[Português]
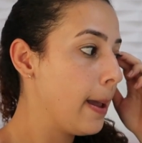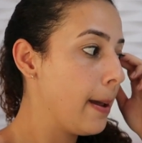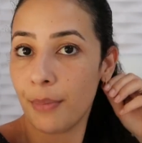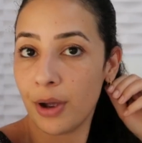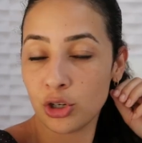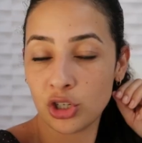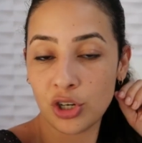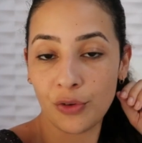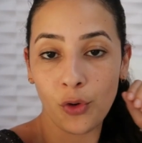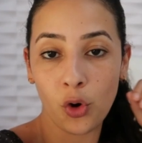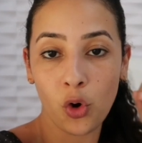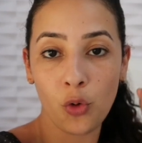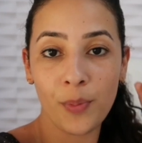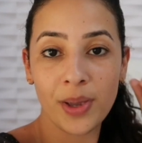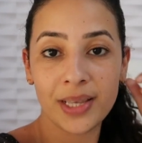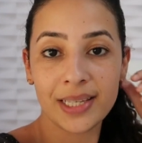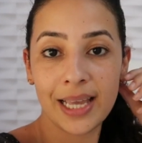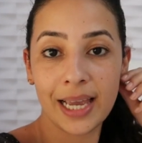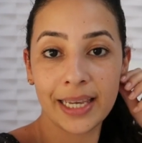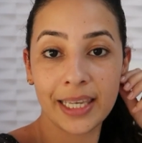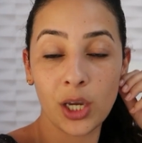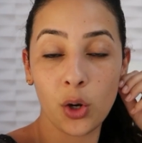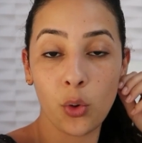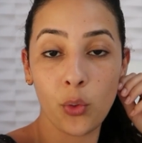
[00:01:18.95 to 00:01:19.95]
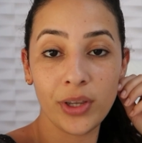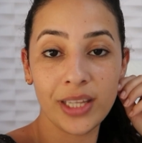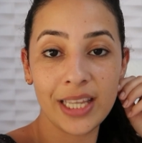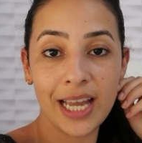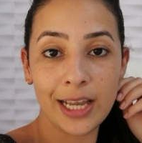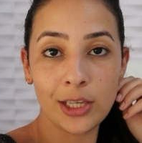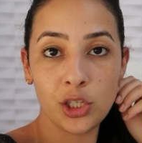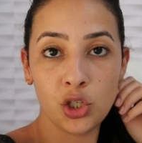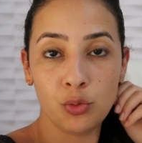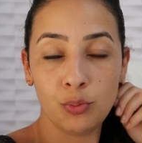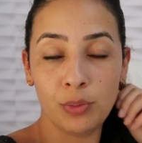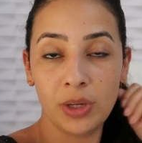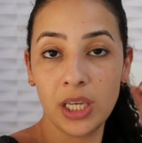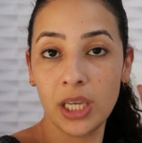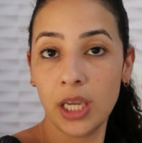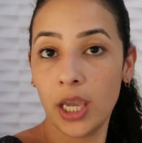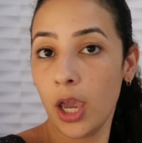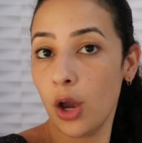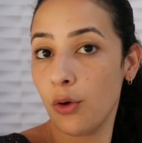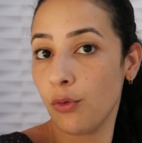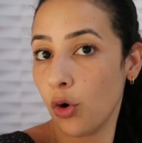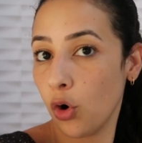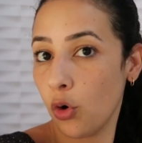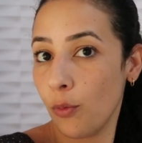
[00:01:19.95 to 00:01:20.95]
Mas já vou começar aqui a cuidar de mim.
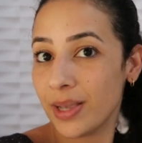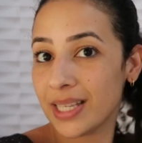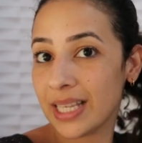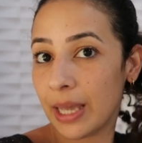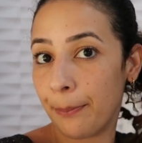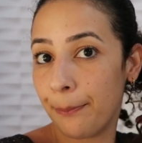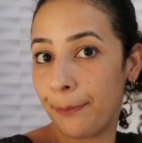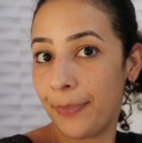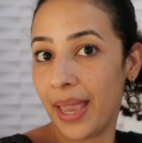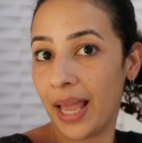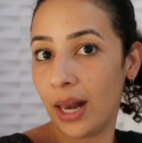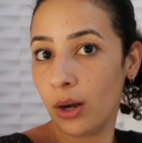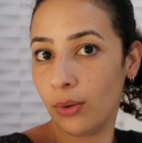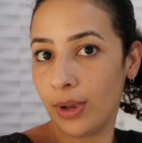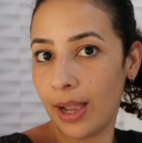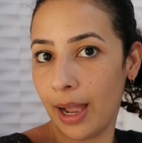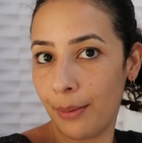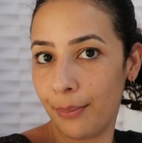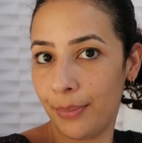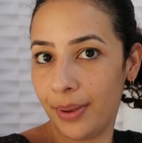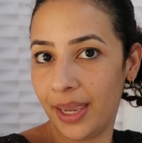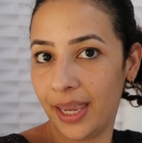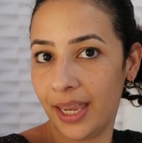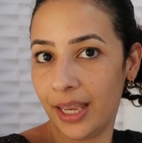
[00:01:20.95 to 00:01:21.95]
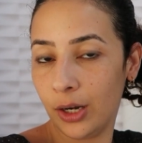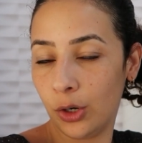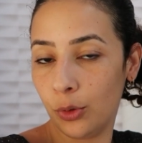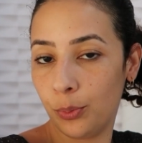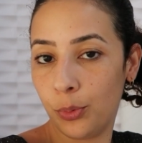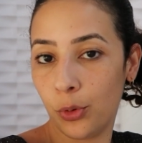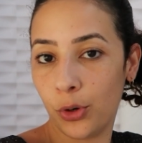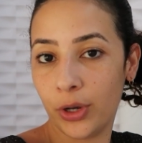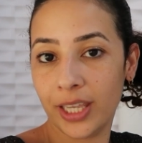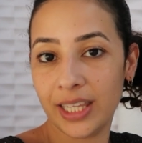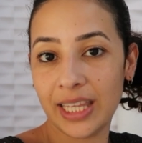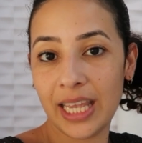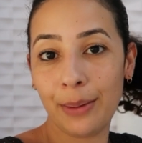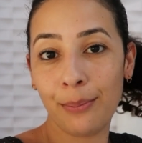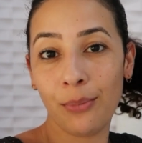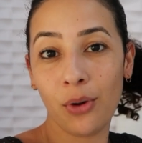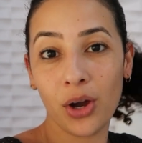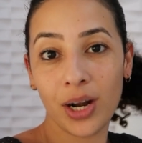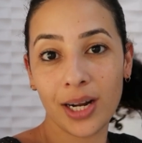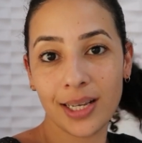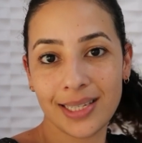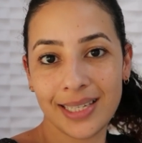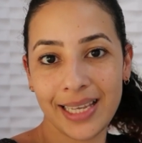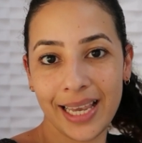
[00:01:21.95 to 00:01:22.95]
Eu vou começar pelo cabelo, porque
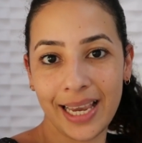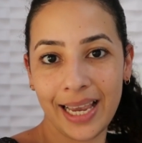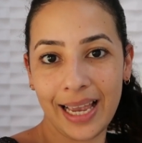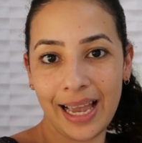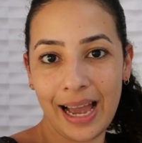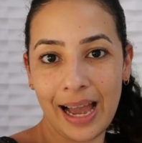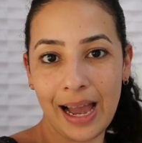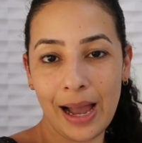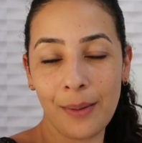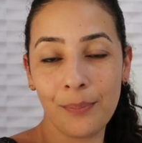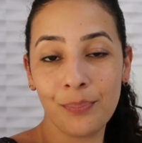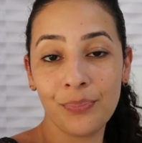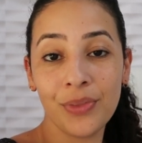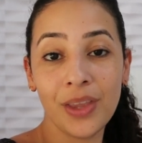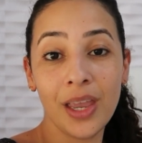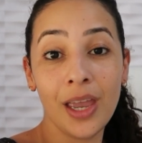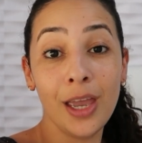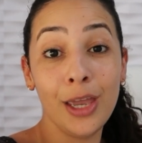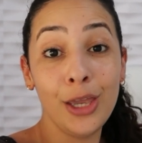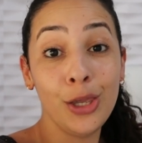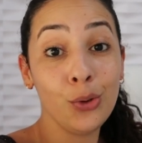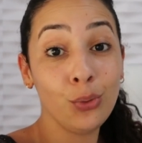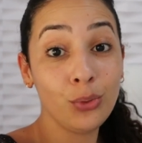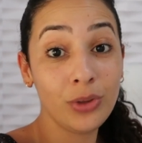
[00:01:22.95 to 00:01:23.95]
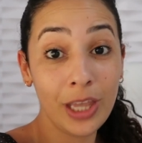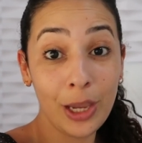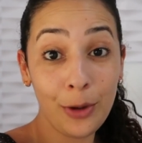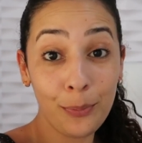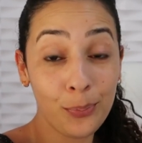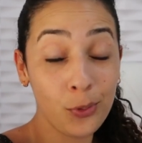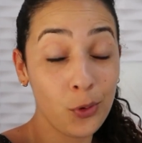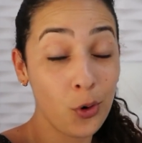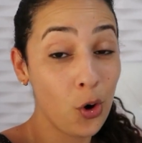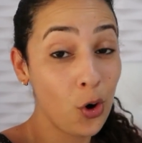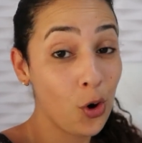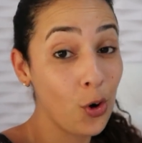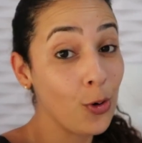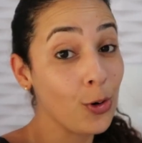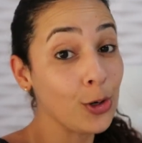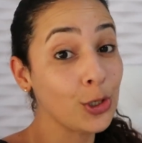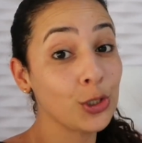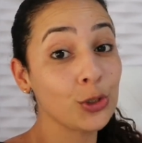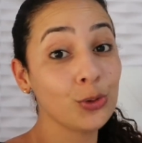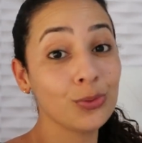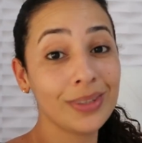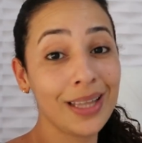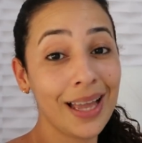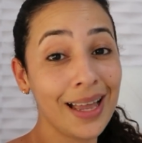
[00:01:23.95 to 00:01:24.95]
demora a secar. E o tempo
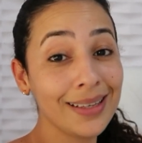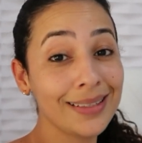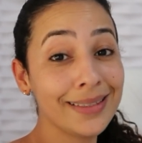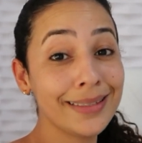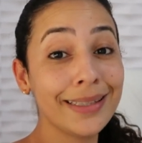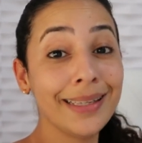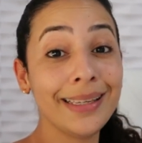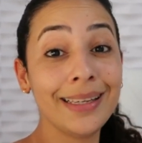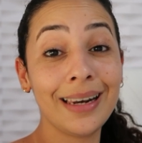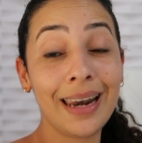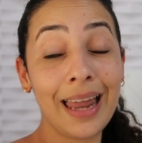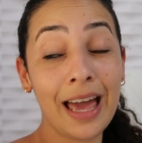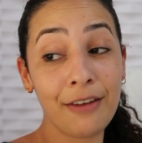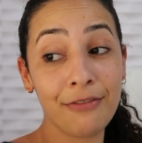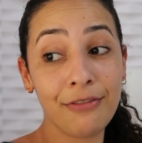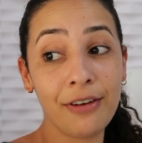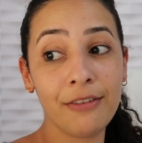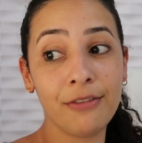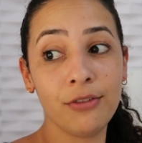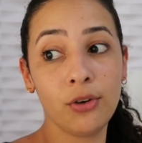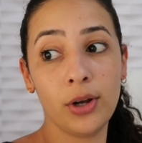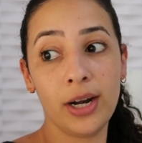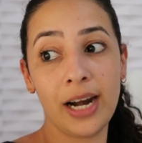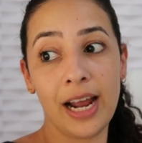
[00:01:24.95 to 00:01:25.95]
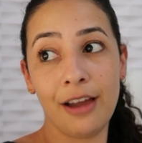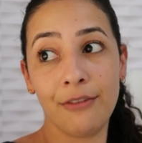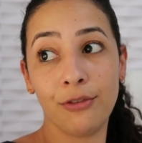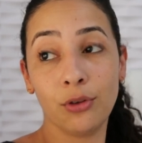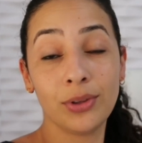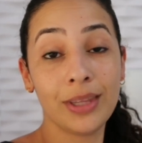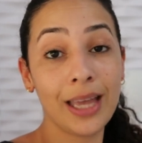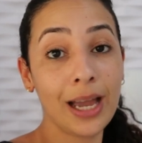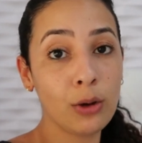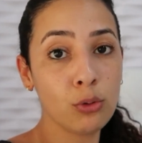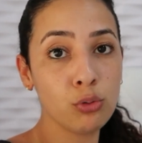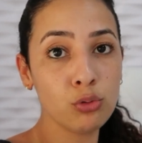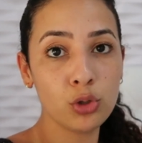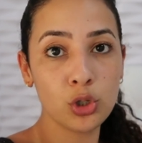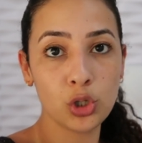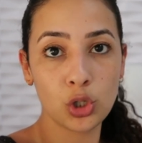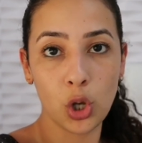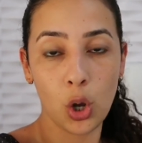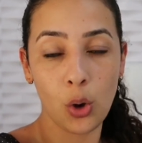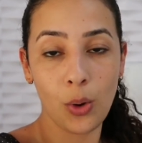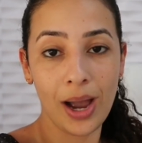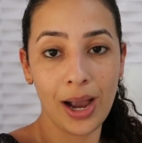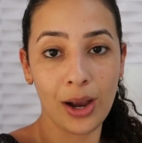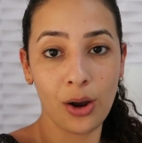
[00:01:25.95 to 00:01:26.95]
hoje não tá assim lá favorável. Tá com
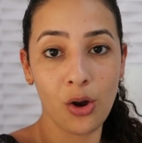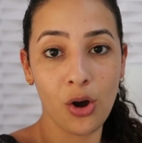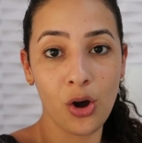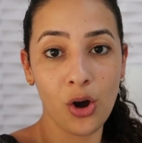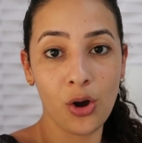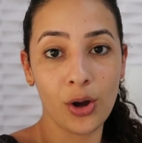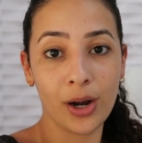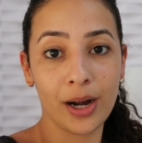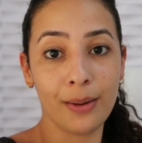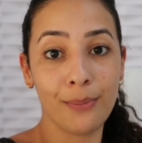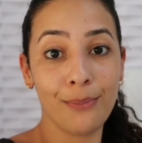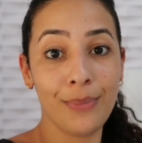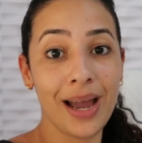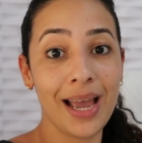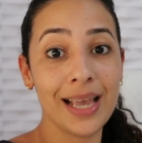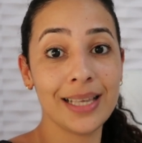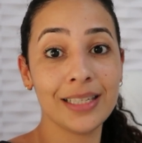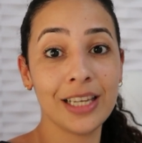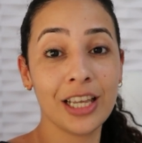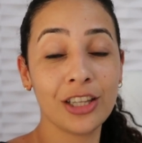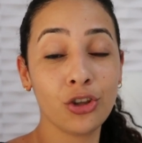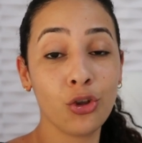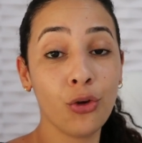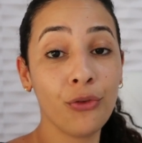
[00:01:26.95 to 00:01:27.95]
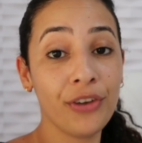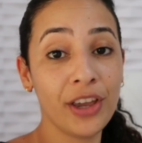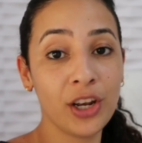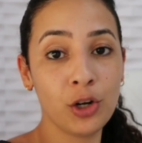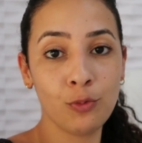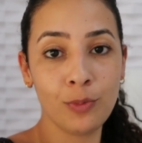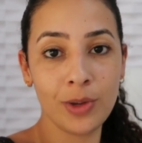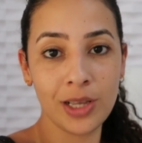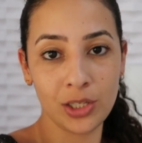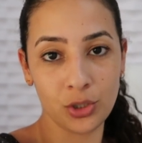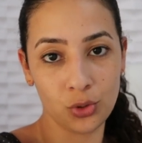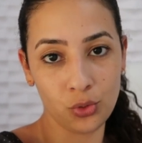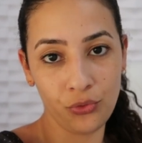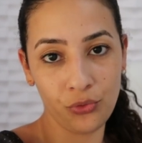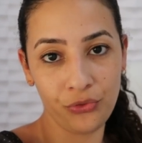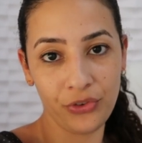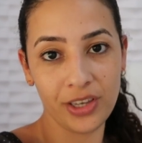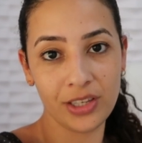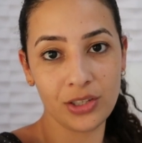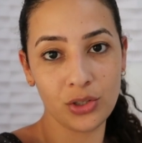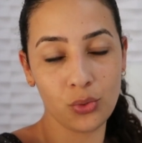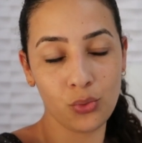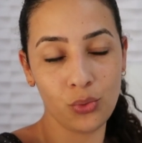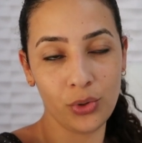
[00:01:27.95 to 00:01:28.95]
sol agora, mas já tô vendo umas
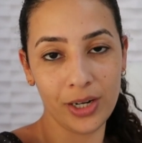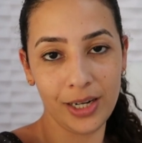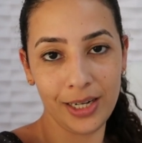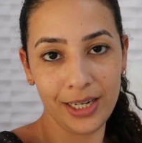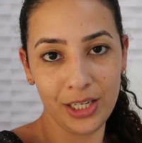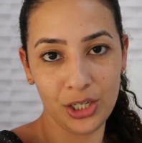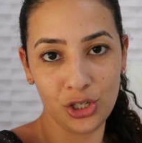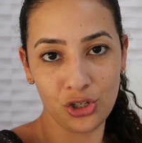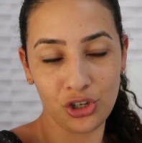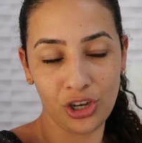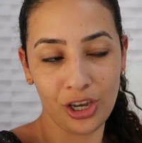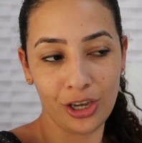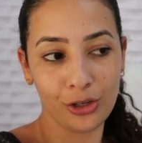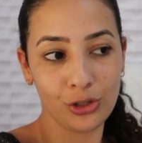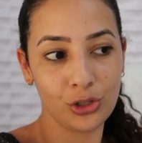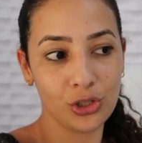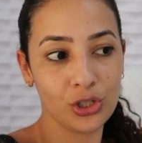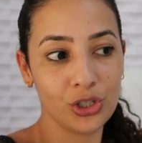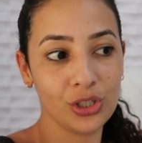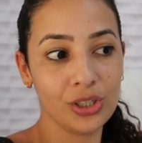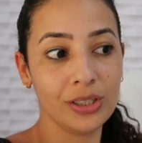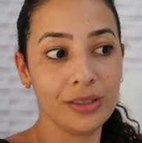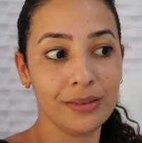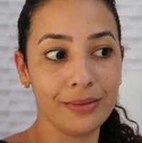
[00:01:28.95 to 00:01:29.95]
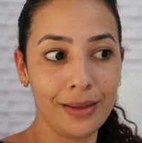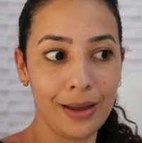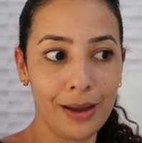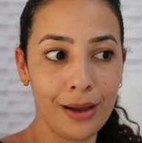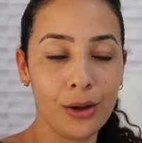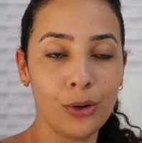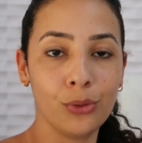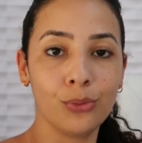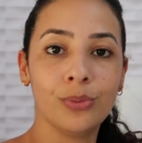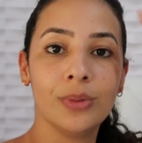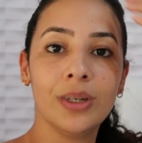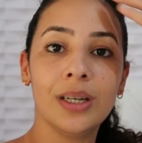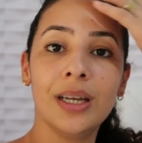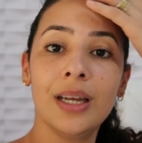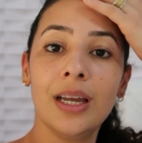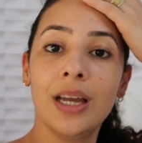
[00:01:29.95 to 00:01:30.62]
nuvens escuras ali, gente. Então...